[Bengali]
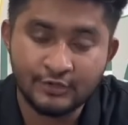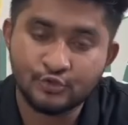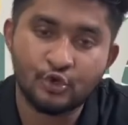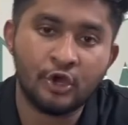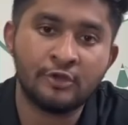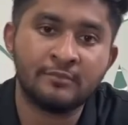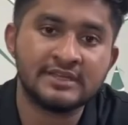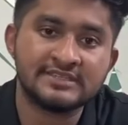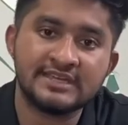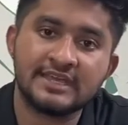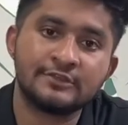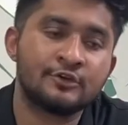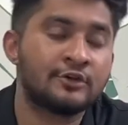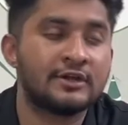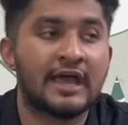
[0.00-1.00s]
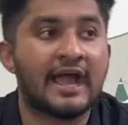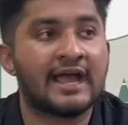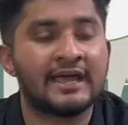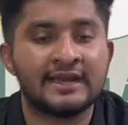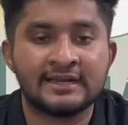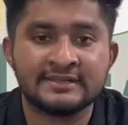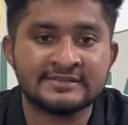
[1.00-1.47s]
ছয় মাস যায় যখন
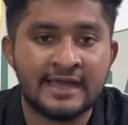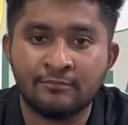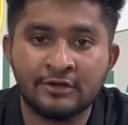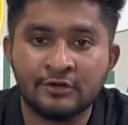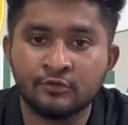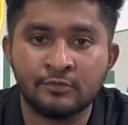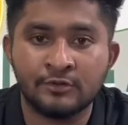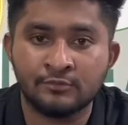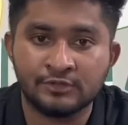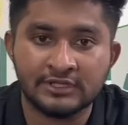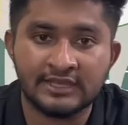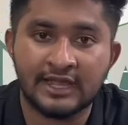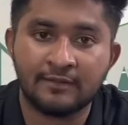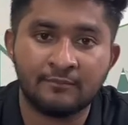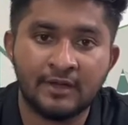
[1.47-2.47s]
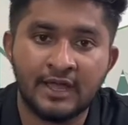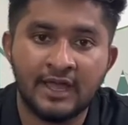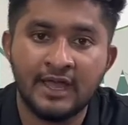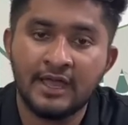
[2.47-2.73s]
ঢাকার একটা সাবলেট রুমের মধ্যে থাকবা